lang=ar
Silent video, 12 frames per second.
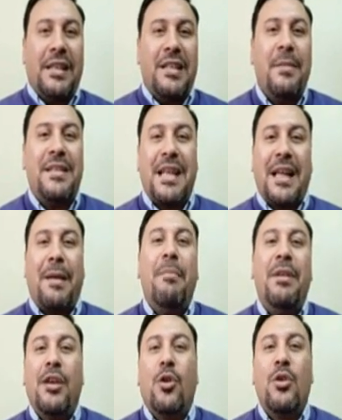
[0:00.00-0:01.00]
بس اكمل
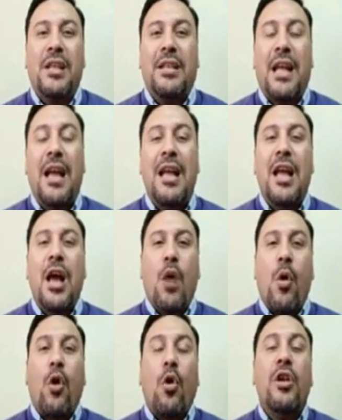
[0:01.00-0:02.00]
الجزء ده اتفضل. هو
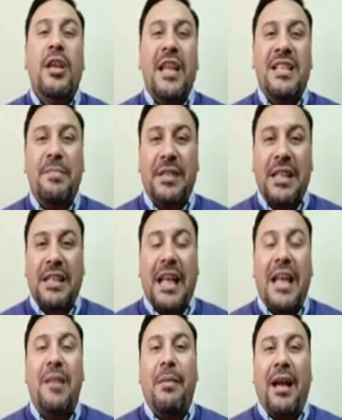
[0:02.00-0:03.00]
كل الناس
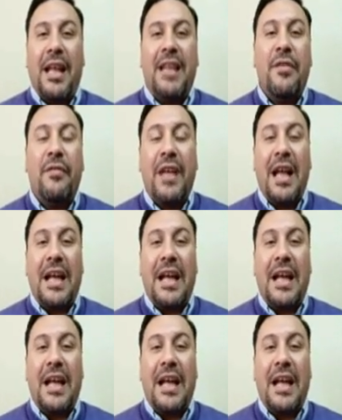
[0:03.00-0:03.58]
بتتكلم على ان في حاجه